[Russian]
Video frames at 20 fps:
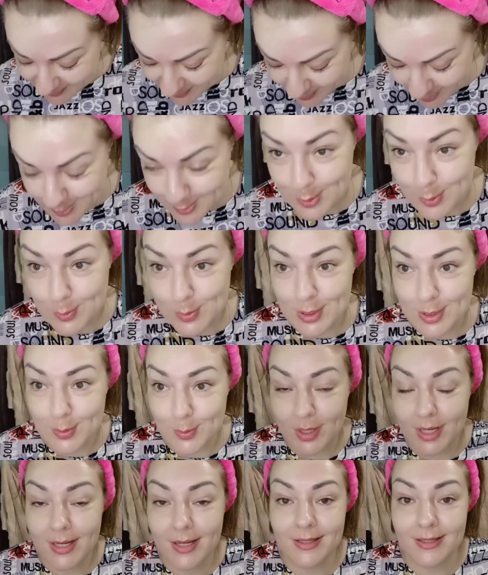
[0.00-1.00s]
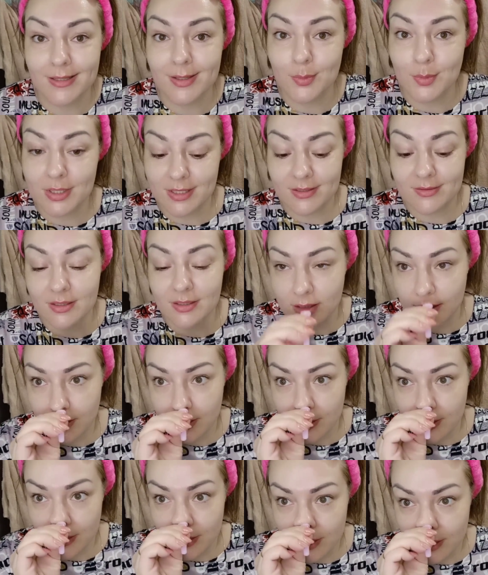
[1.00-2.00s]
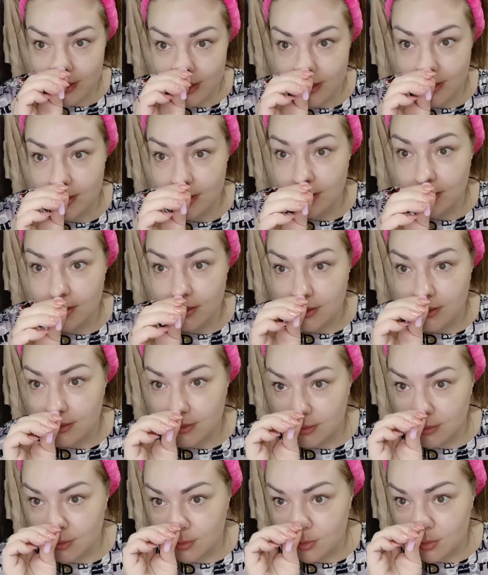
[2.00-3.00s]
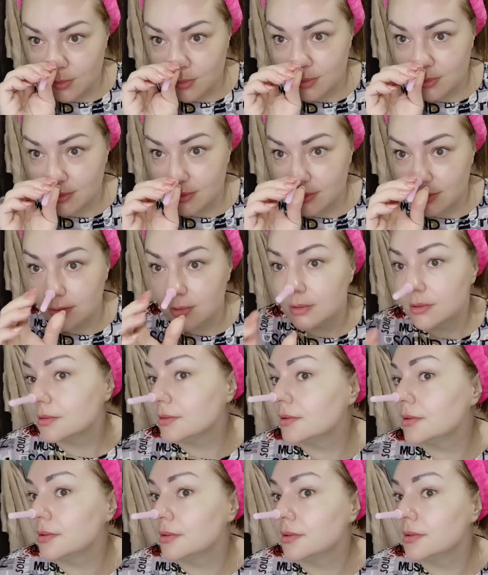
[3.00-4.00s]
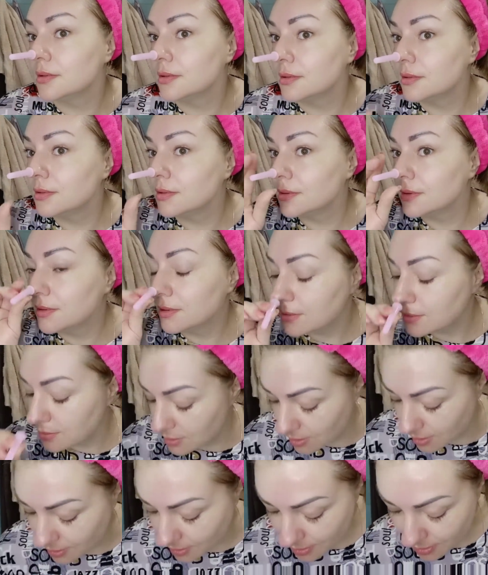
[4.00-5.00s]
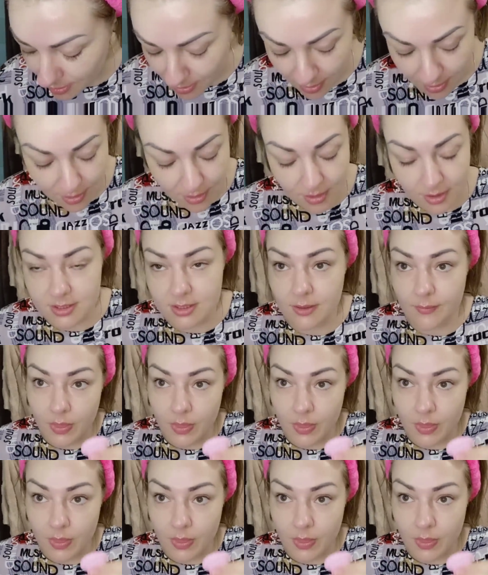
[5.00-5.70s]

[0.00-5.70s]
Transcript: вот сюда прилепляли, она нам отрывала. Ну, о, вот так. Классно.